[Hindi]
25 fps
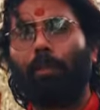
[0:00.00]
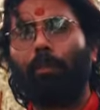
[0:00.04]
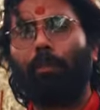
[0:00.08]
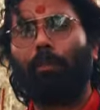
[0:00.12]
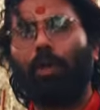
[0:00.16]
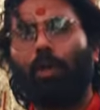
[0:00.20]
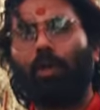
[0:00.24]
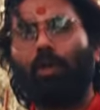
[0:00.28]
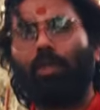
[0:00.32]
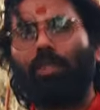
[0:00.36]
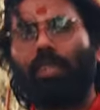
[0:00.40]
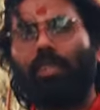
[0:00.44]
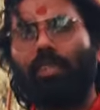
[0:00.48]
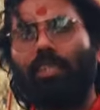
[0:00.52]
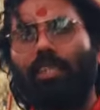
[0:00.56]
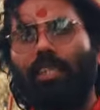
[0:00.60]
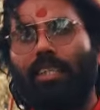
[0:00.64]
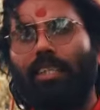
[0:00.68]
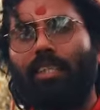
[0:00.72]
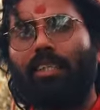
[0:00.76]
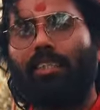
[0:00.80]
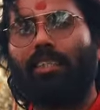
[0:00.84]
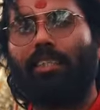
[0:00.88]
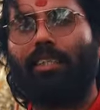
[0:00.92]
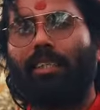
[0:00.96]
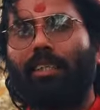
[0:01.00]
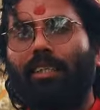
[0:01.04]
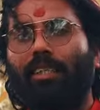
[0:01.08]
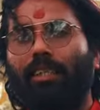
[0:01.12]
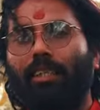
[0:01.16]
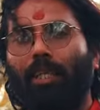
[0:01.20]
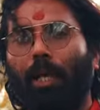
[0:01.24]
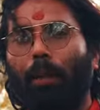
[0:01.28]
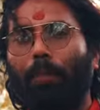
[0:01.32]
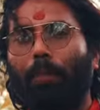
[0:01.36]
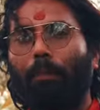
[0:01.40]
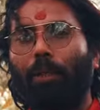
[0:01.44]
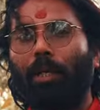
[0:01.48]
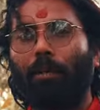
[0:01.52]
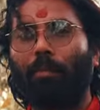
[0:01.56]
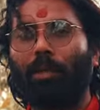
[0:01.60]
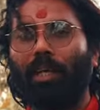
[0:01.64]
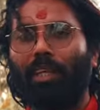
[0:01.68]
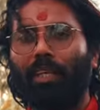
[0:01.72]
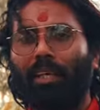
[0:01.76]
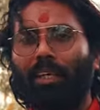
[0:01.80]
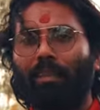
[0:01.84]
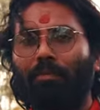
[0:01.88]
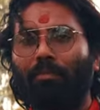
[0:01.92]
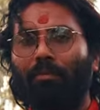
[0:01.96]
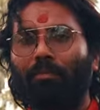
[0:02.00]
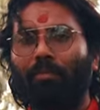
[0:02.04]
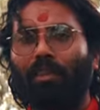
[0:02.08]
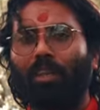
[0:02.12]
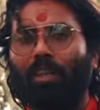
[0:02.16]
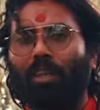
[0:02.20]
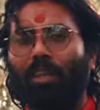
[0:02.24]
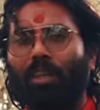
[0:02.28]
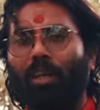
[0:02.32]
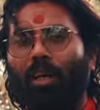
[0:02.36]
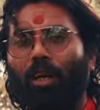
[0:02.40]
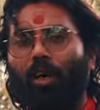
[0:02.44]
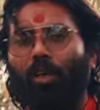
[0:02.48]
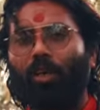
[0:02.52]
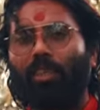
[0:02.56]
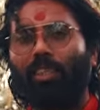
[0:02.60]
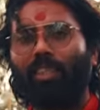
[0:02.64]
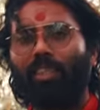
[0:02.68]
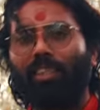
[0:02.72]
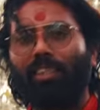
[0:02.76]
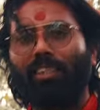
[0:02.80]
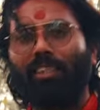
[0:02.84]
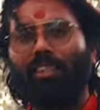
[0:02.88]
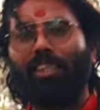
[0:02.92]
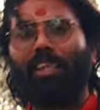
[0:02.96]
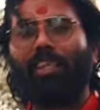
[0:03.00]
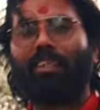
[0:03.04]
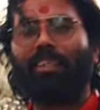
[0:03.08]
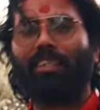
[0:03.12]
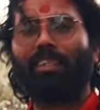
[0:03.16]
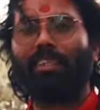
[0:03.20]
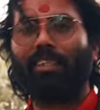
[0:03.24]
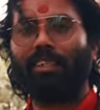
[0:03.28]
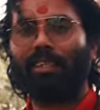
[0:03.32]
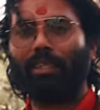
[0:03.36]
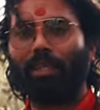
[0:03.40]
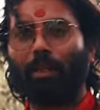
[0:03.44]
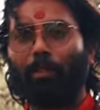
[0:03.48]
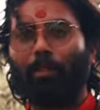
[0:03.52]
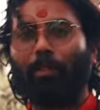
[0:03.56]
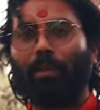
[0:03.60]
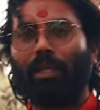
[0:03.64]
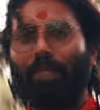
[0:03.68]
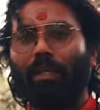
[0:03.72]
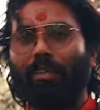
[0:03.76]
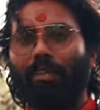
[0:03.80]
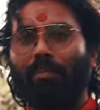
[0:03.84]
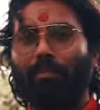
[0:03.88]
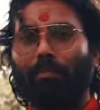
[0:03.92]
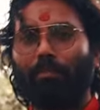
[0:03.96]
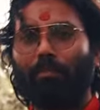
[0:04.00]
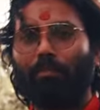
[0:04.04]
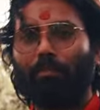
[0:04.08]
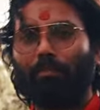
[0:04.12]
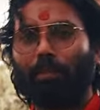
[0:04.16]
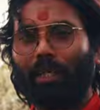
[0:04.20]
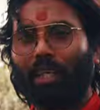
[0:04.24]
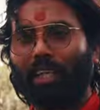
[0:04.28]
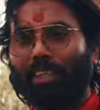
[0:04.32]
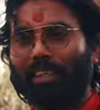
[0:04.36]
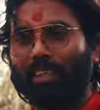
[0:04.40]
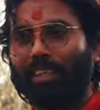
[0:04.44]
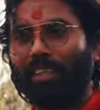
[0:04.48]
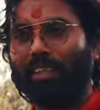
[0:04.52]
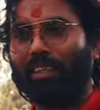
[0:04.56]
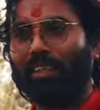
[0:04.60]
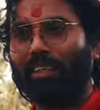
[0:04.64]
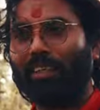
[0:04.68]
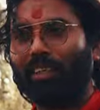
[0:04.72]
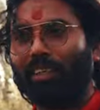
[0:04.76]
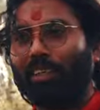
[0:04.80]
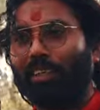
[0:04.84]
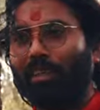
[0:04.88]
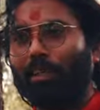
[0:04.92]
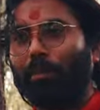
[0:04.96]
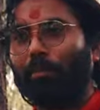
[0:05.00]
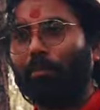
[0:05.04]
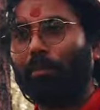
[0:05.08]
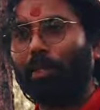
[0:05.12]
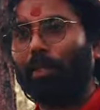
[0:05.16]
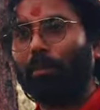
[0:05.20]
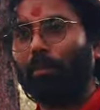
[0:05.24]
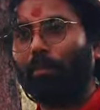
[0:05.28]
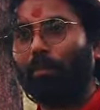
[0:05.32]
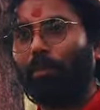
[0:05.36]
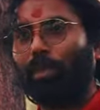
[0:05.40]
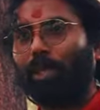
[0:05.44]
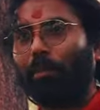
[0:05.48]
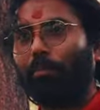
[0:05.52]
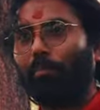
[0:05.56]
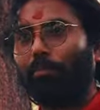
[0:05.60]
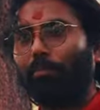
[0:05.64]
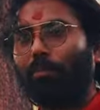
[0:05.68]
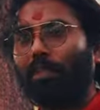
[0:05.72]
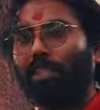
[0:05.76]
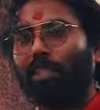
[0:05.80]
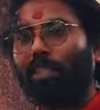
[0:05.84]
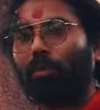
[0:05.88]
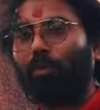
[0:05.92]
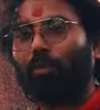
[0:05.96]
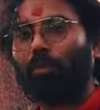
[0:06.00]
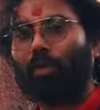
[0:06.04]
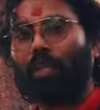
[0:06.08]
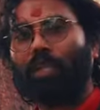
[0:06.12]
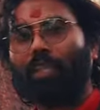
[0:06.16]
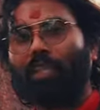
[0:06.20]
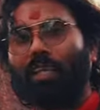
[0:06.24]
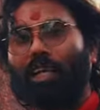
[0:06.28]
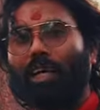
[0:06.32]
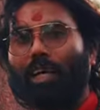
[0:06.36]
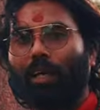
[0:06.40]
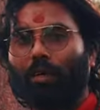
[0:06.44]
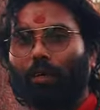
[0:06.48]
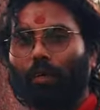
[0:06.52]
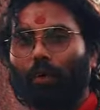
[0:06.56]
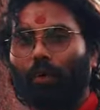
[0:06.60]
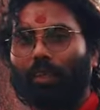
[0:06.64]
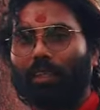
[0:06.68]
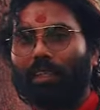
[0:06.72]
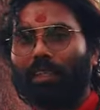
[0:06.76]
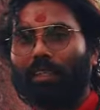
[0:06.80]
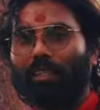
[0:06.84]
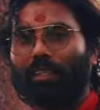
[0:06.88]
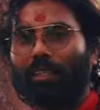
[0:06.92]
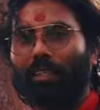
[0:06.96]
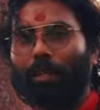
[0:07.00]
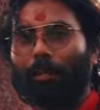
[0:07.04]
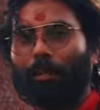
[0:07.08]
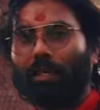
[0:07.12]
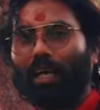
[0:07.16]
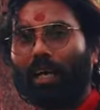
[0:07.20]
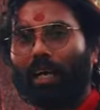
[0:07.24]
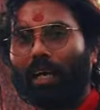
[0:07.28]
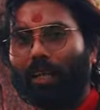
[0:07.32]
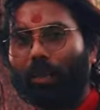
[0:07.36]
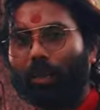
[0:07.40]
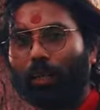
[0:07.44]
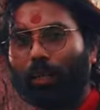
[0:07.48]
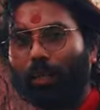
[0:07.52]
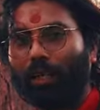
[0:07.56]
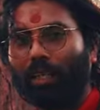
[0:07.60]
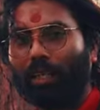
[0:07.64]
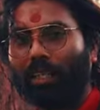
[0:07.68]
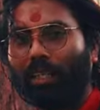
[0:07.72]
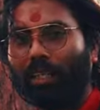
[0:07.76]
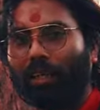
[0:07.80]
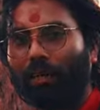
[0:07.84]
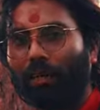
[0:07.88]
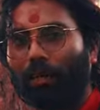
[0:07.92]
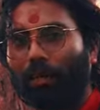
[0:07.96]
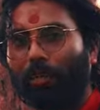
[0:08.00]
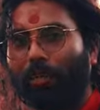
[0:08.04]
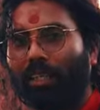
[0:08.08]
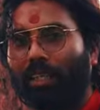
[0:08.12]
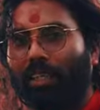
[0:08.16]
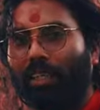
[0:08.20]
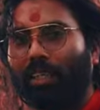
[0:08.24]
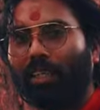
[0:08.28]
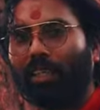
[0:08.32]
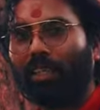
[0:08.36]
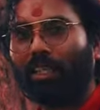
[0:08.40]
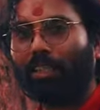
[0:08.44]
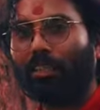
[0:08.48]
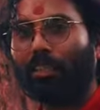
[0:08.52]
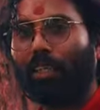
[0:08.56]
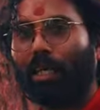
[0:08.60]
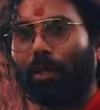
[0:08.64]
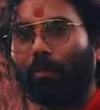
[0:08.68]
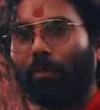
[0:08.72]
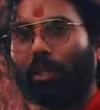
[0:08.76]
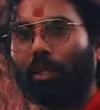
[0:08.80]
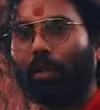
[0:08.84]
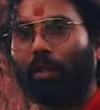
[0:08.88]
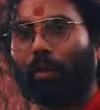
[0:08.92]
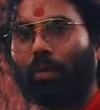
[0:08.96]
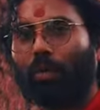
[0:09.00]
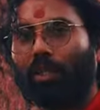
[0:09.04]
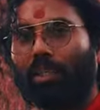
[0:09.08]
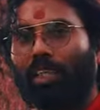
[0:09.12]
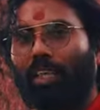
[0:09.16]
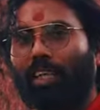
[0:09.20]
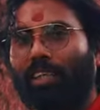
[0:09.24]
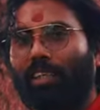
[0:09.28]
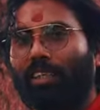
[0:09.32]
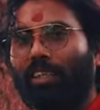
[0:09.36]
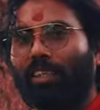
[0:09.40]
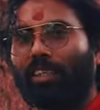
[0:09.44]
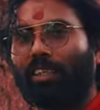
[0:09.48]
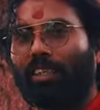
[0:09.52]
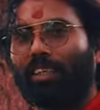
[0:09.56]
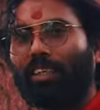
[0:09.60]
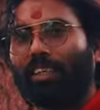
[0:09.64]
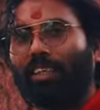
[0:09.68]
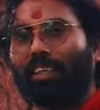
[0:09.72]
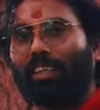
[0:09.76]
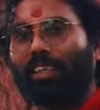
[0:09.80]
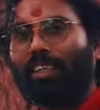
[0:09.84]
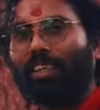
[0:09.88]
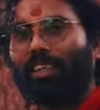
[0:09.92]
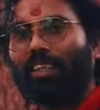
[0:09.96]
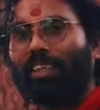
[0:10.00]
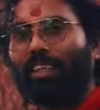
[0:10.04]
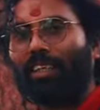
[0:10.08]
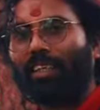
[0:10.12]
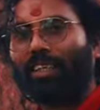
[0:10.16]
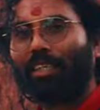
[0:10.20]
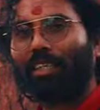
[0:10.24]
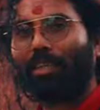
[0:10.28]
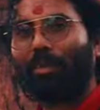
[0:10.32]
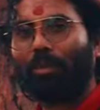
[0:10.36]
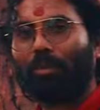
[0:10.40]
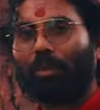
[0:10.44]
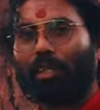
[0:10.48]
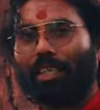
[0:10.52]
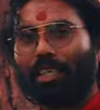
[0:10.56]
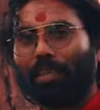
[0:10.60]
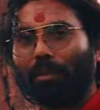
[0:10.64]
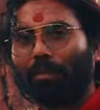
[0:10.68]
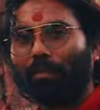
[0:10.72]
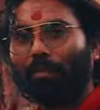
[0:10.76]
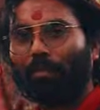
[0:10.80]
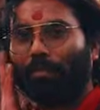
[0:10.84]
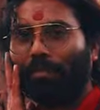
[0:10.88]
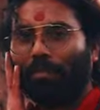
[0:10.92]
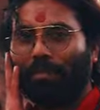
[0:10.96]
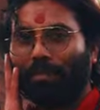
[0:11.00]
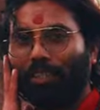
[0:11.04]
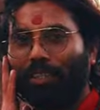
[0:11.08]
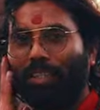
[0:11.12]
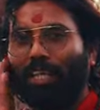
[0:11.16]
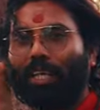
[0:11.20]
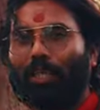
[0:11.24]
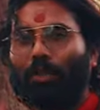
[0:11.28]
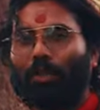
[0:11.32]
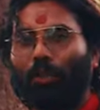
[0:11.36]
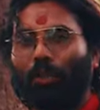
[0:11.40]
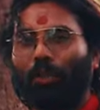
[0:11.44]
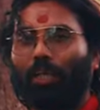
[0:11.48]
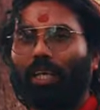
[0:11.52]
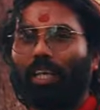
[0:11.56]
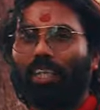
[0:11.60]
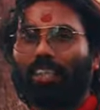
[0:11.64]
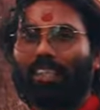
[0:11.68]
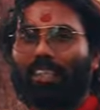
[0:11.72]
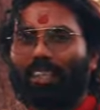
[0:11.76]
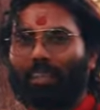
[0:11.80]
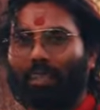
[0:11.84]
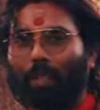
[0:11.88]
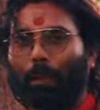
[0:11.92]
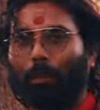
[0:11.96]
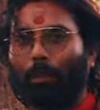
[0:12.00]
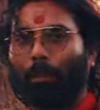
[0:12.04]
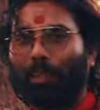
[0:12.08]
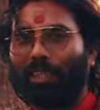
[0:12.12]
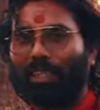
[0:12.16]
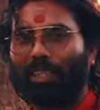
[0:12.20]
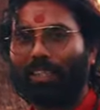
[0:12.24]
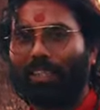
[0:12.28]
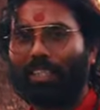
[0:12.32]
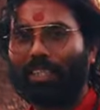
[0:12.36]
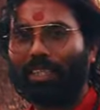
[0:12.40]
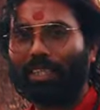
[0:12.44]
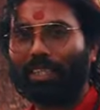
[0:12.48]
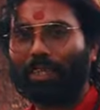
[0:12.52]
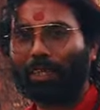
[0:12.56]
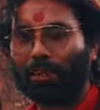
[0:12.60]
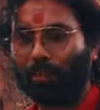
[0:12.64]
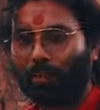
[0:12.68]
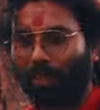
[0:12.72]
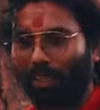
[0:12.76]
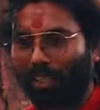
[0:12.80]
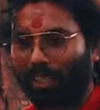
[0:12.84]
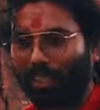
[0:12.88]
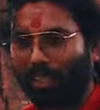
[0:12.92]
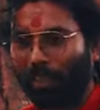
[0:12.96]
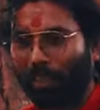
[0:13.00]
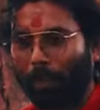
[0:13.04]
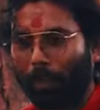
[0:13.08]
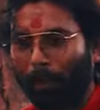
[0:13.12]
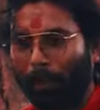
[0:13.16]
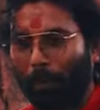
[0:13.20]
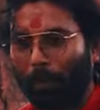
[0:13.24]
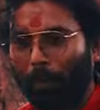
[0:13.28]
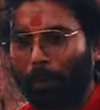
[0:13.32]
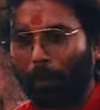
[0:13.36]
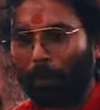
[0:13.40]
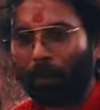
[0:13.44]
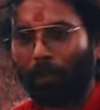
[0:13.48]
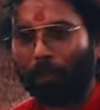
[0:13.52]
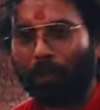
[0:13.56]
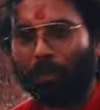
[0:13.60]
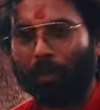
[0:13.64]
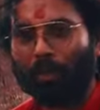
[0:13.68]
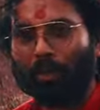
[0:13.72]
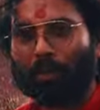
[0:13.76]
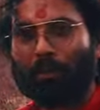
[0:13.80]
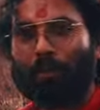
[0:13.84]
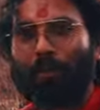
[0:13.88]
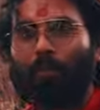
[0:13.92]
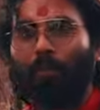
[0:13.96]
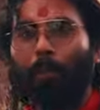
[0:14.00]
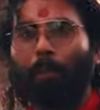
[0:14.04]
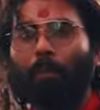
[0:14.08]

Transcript: पे बहुत तेज़ से थप्पड़ मारा और इतना तेज़ थप्पड़ पड़ा था मैं उठा मेरी तुरंत आँख खुल गई जब आँख खुली तो मैंने देखा कि सामने तो कोई है ही नहीं लेकिन जो है दर्द हो रहा था थप्पड़ इतना तेज़ पड़ा था फिर